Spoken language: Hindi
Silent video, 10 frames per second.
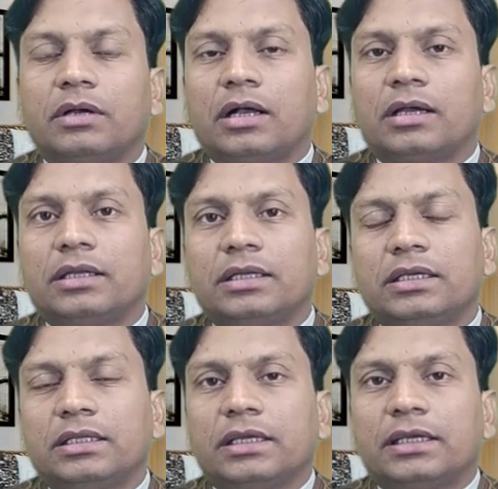अगर
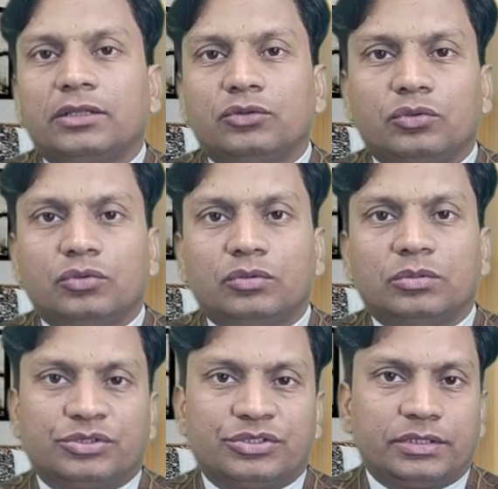इनकी देखें तो
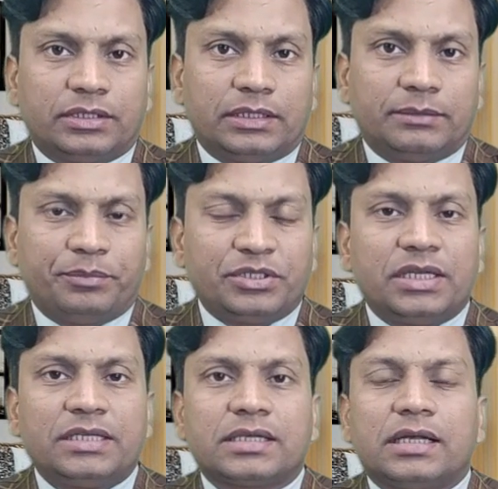
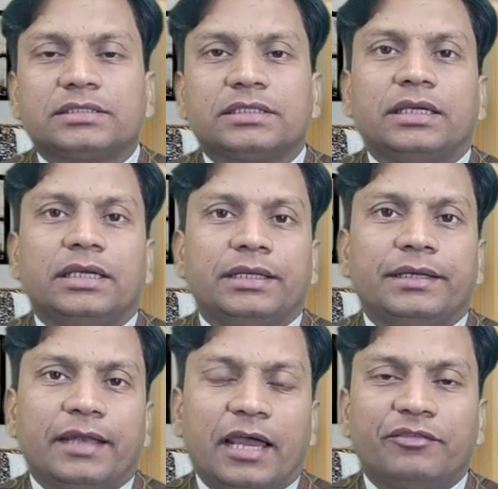पिछले साल से
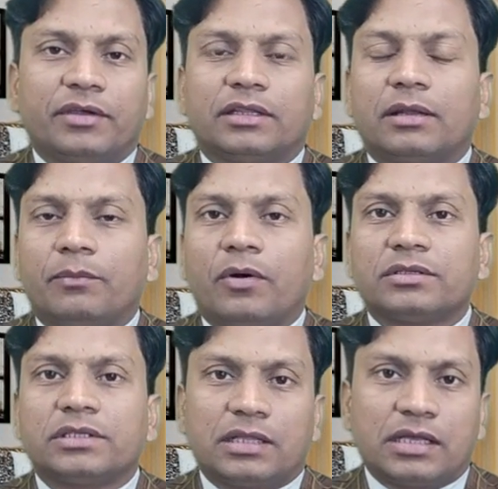इनकी लाइफ के अंदर
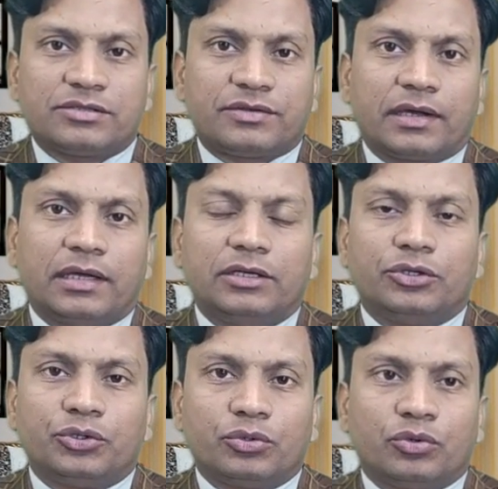बहुत ज़्यादा स्ट्रगल
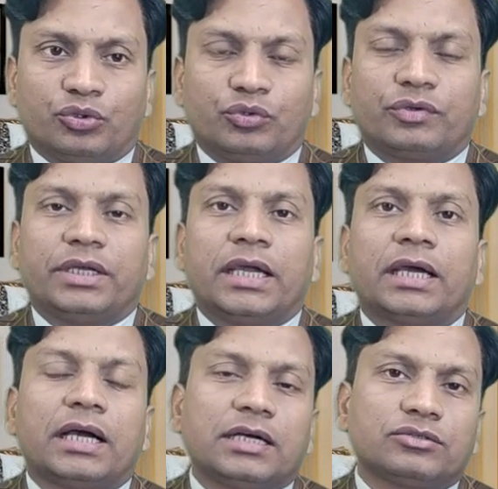शुरू हो चुकी है
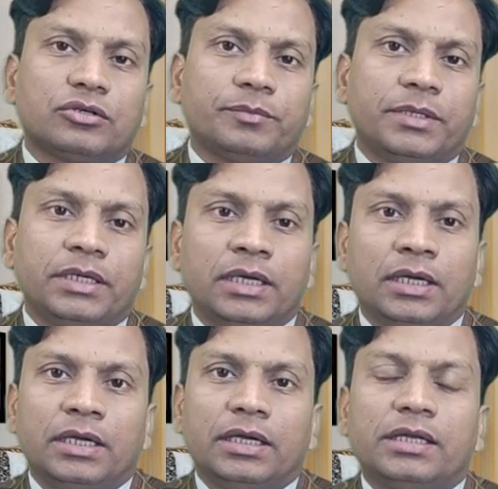ख़ास तौर पे
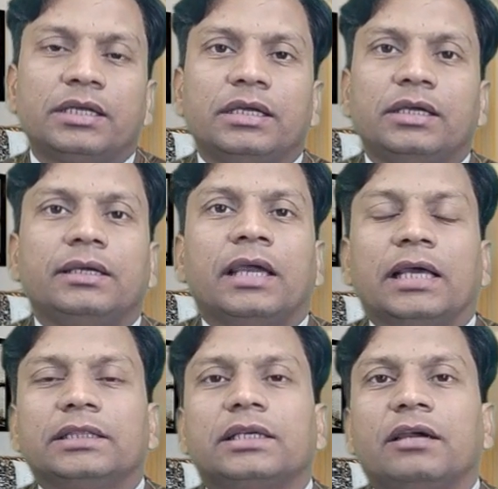इनकी
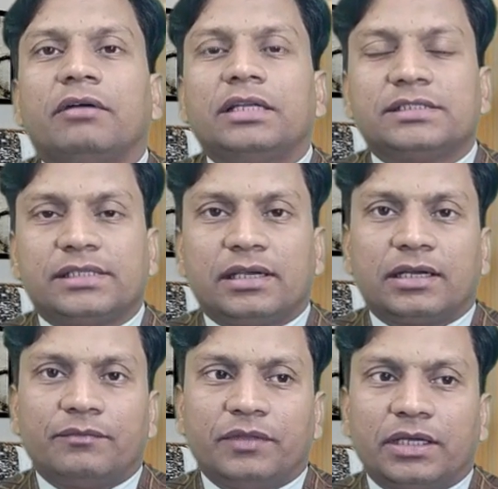हेल्थ के हवाले से
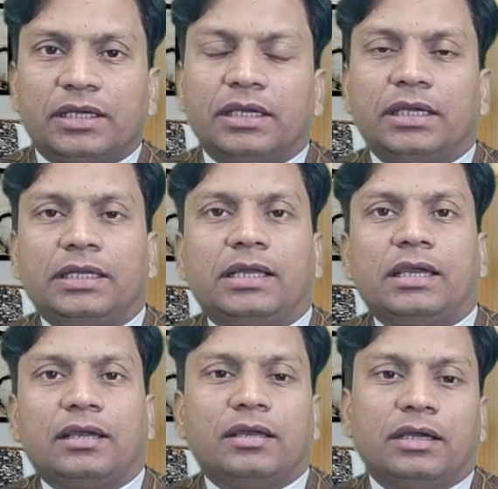अगर हम देखें
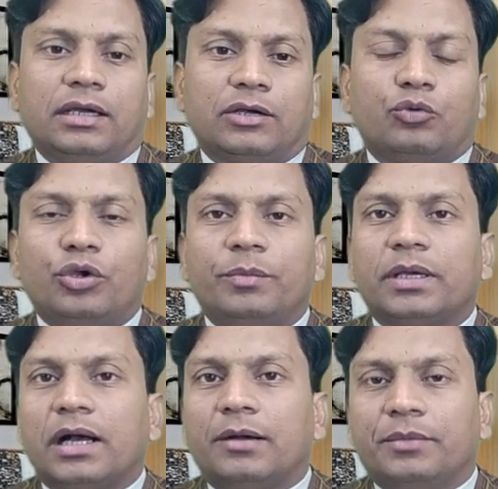इनके आ, कोई भी
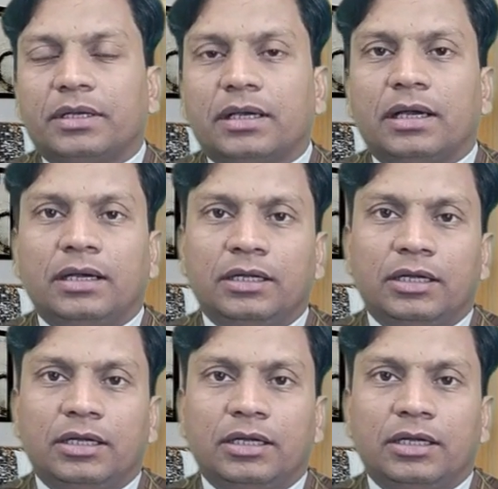काम इनका